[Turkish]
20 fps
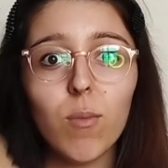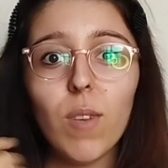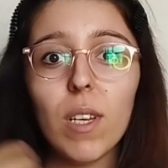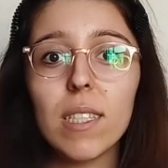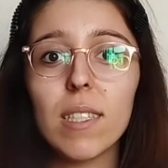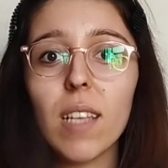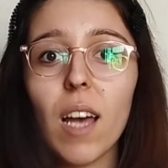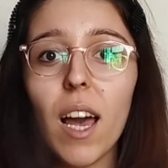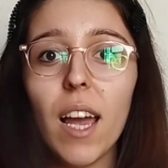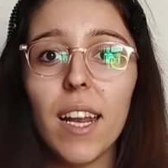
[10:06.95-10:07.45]

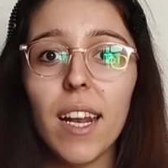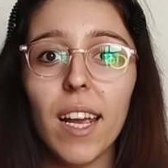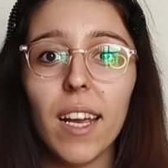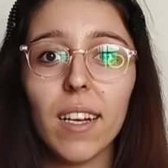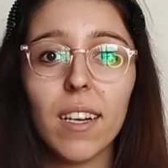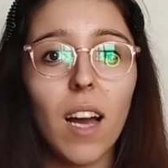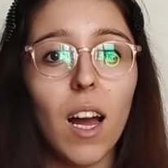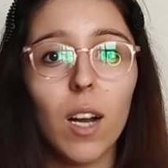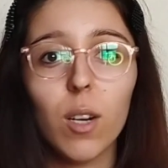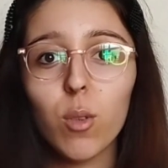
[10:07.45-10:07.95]

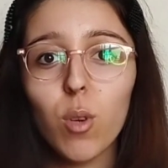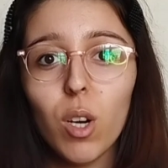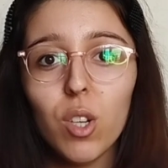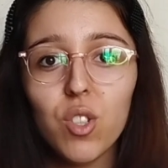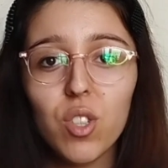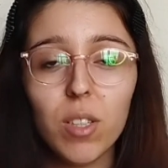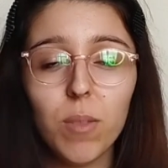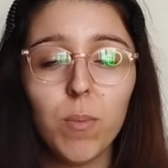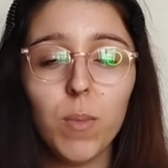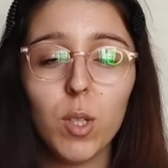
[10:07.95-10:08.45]
vesaire kargo
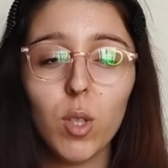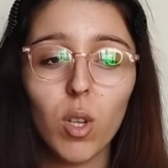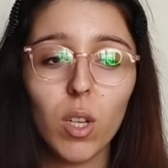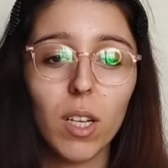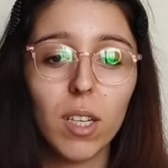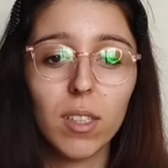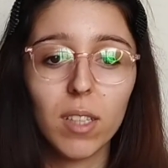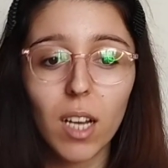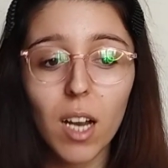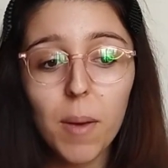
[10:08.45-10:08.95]
açılım
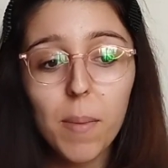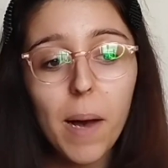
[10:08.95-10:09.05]
videolarından